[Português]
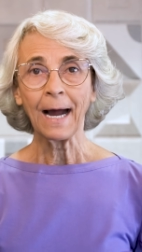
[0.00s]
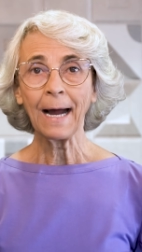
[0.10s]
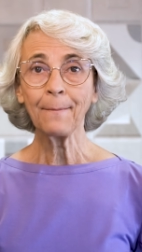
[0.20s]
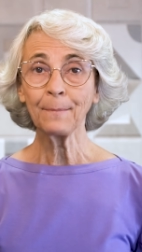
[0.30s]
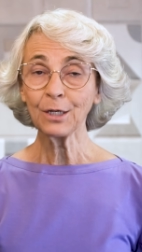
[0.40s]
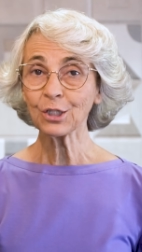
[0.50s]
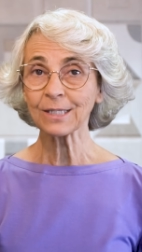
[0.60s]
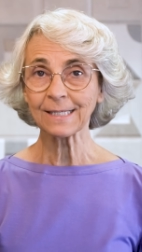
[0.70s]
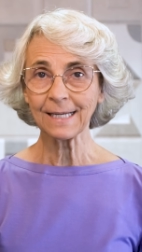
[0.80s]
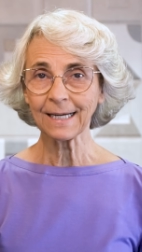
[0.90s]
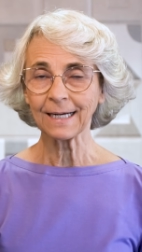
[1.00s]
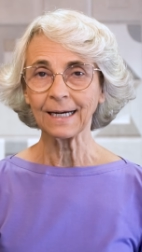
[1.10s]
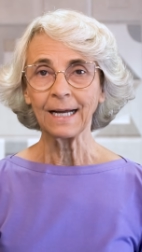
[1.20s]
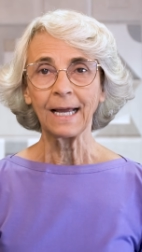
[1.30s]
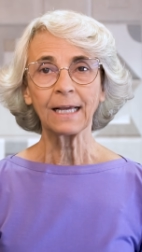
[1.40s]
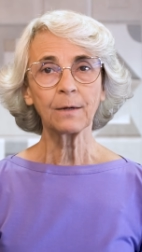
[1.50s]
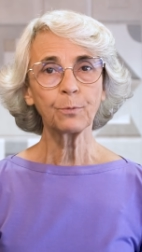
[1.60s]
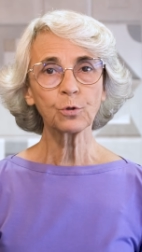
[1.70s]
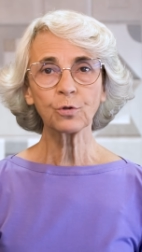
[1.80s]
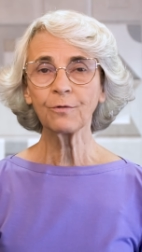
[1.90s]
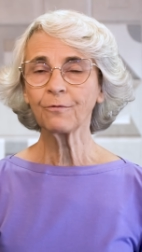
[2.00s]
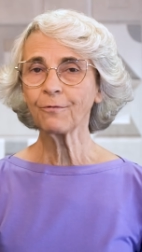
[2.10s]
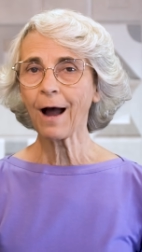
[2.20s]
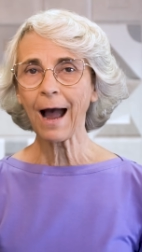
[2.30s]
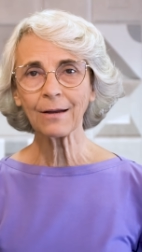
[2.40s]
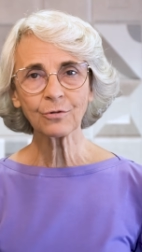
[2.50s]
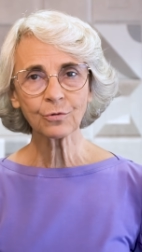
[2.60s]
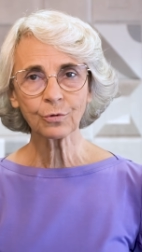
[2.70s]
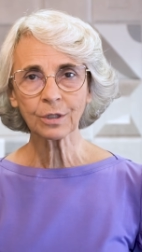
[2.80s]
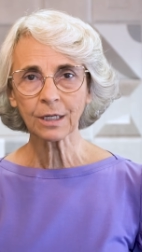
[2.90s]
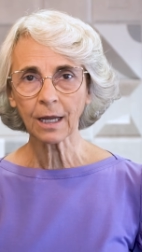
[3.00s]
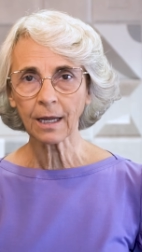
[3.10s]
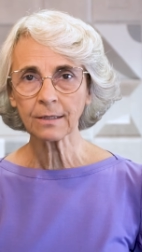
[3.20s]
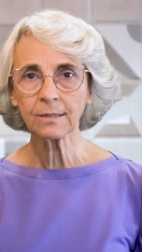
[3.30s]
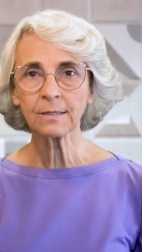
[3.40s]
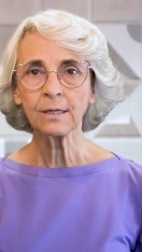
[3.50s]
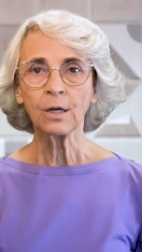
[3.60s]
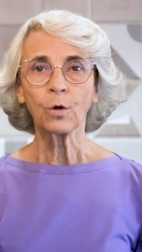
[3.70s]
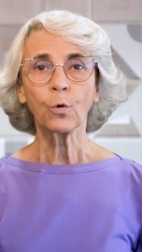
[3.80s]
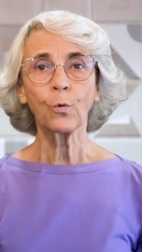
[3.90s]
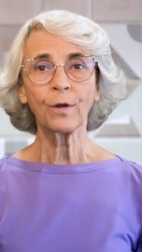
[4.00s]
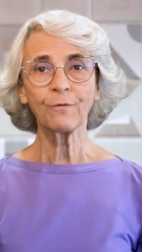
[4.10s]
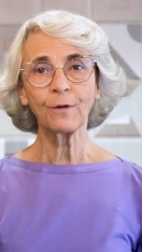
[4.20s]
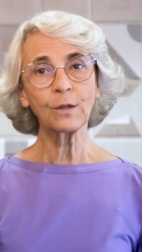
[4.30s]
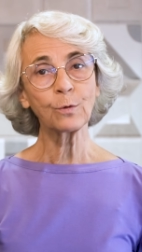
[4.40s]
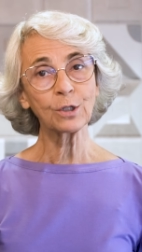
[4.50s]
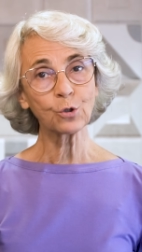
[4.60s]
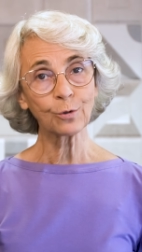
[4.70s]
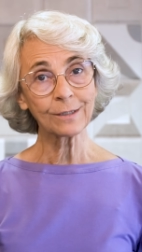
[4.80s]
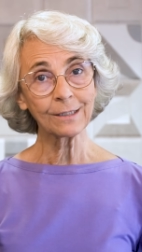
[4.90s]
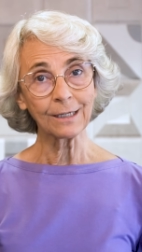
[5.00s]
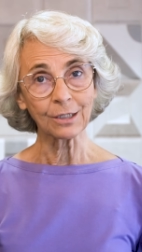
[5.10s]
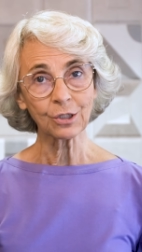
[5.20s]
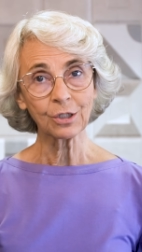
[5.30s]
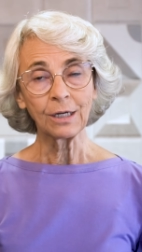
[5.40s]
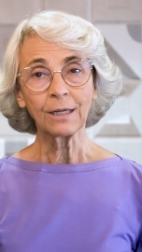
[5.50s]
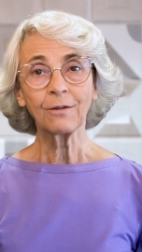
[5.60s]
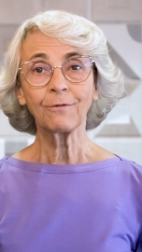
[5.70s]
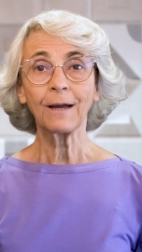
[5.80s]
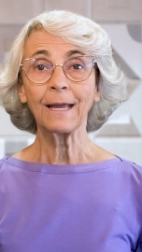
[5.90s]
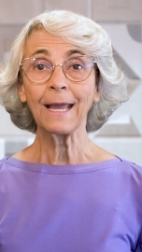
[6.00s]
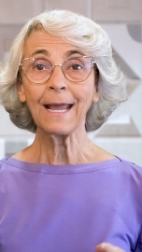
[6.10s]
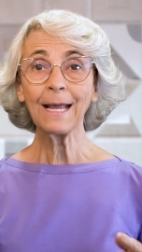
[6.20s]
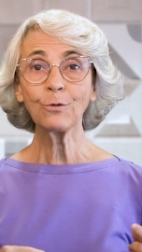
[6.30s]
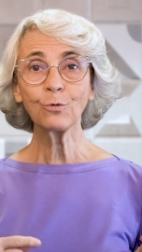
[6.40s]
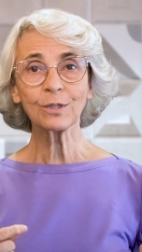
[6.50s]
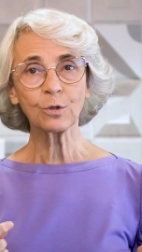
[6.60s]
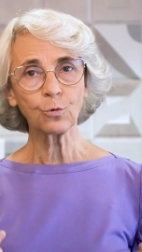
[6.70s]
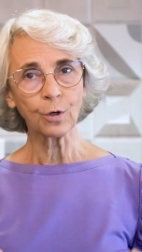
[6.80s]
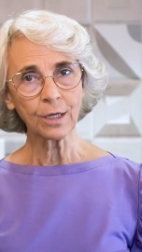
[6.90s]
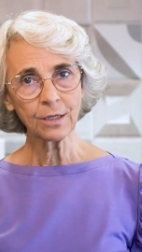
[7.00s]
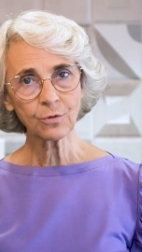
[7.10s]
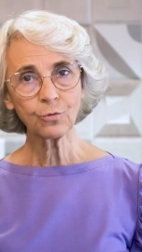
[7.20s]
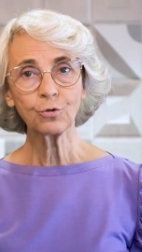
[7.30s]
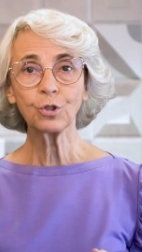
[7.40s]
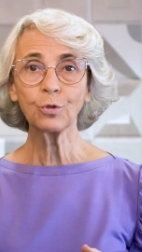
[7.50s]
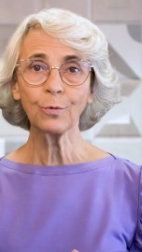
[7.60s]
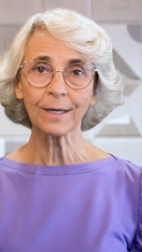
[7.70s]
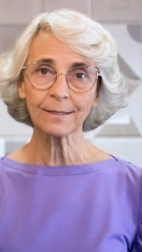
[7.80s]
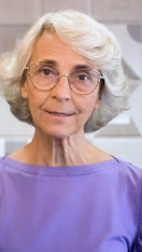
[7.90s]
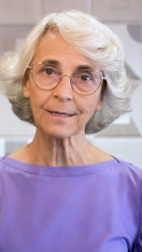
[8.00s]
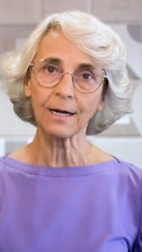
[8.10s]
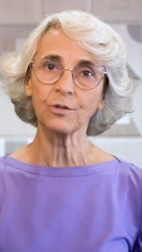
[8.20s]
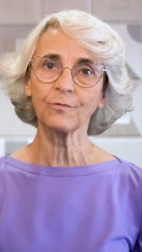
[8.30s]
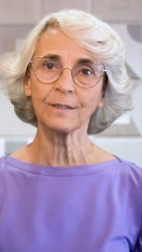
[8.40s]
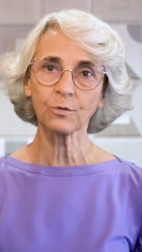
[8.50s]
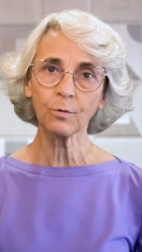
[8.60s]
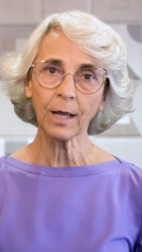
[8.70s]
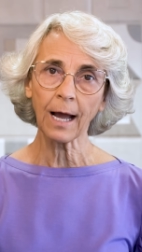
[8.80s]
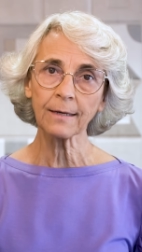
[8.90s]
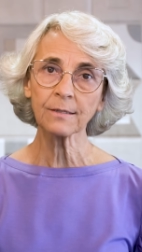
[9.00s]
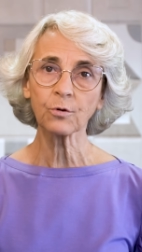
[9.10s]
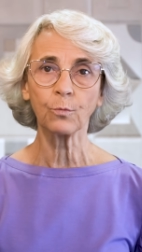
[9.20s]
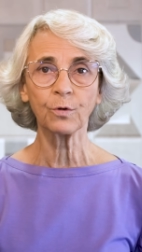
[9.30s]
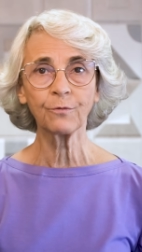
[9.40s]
A ameixa seca, ela possui vários nutrientes com efeito antioxidante, que vai reduzir o risco de doenças cardiovasculares, como